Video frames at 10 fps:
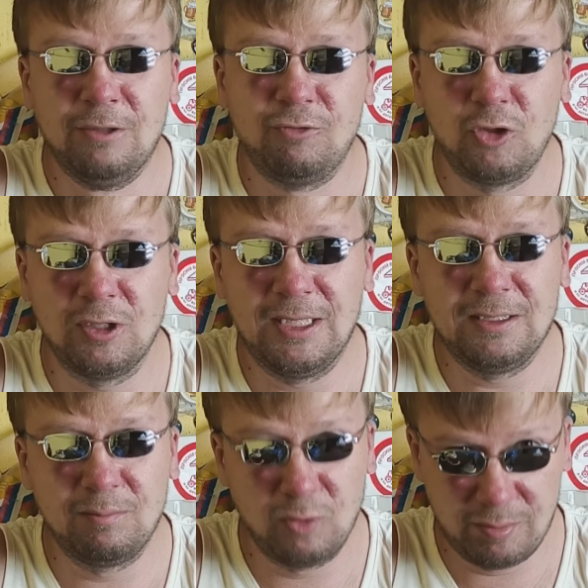Все, на
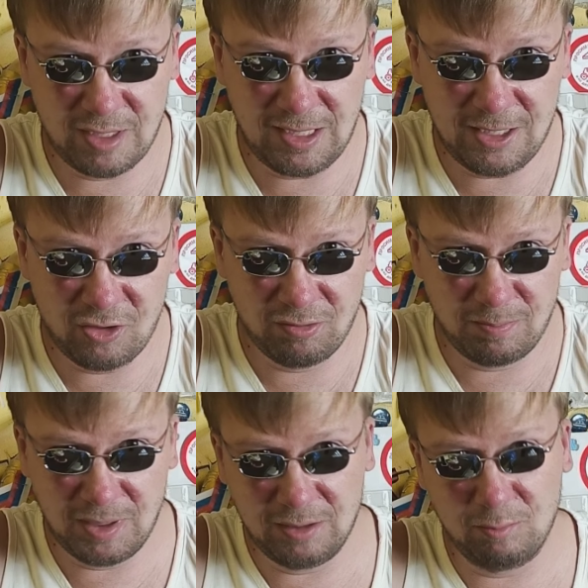этом будем
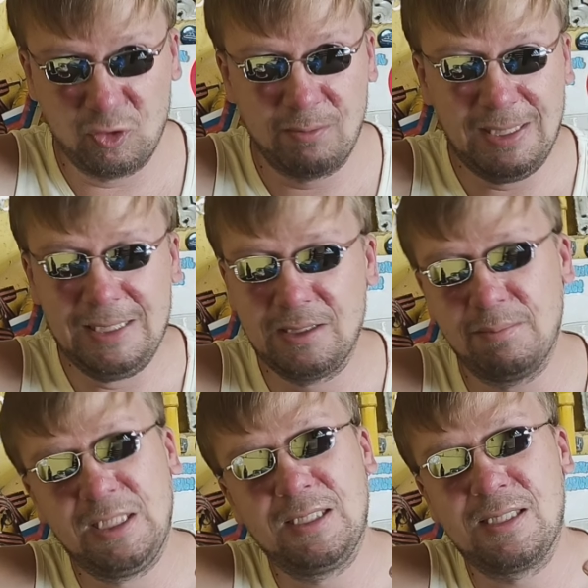заканчивать, поэтому не болейте,
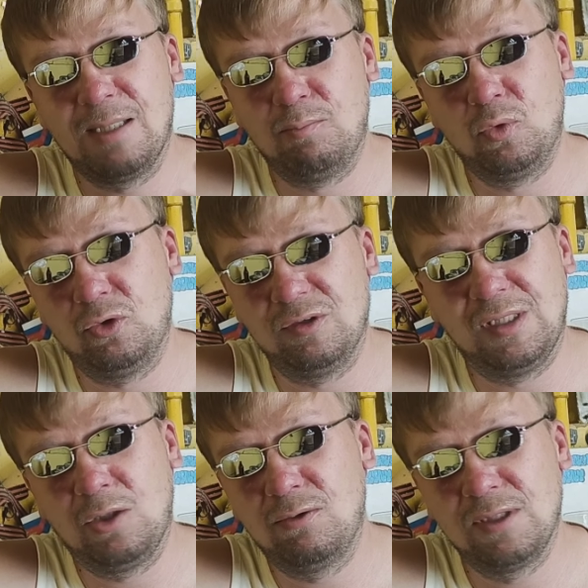берегите себя, будьте
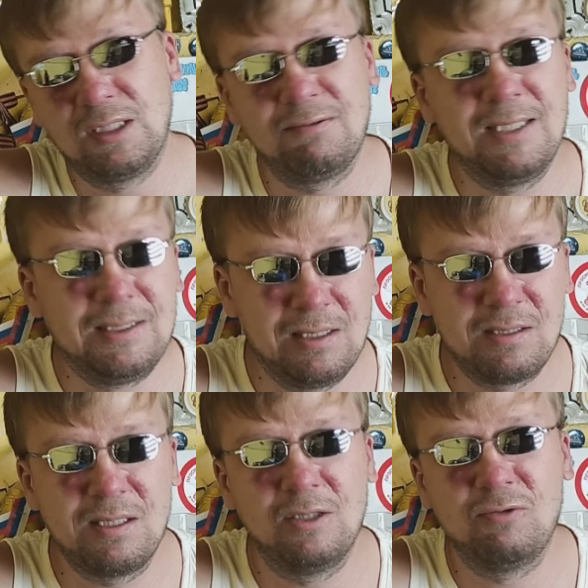здоровы, открывайте для
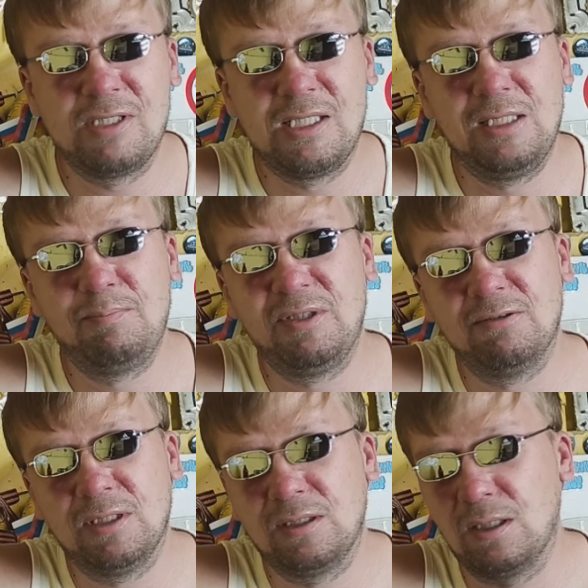себя новости или
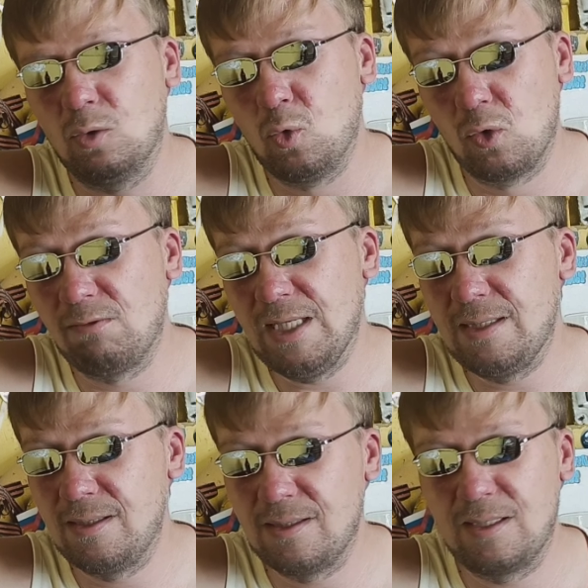пива. Это
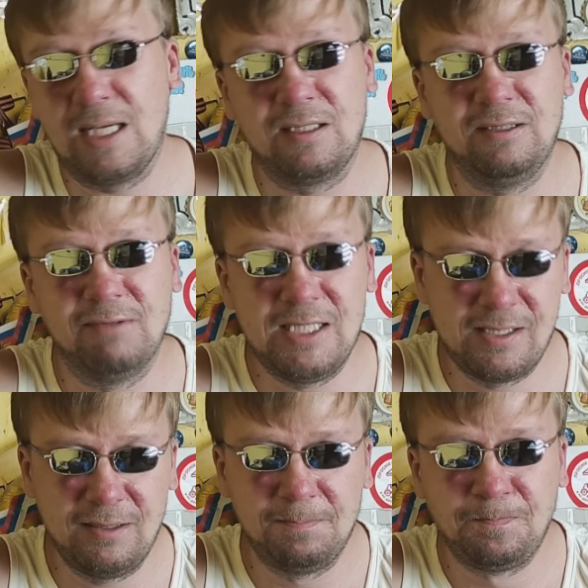урвайсы, старые
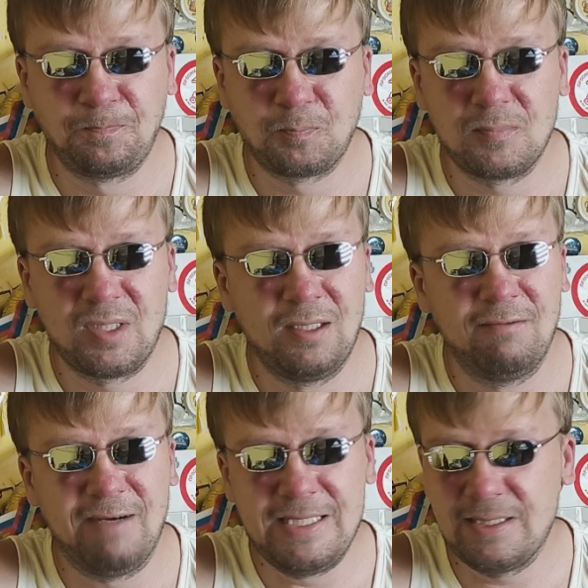вайсы,
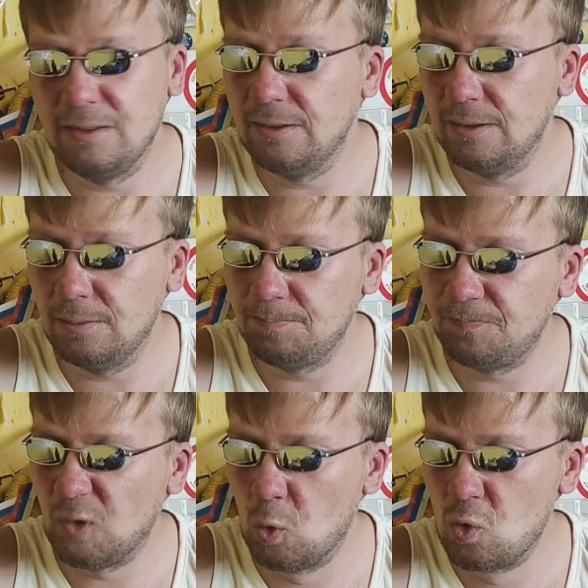вайцены, да?
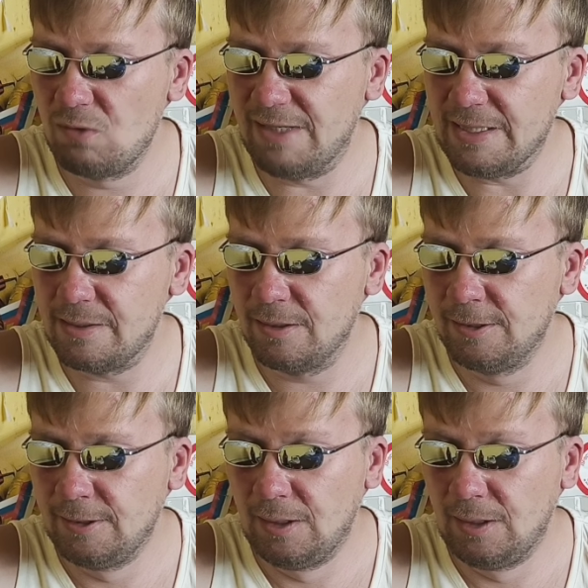Урвайс.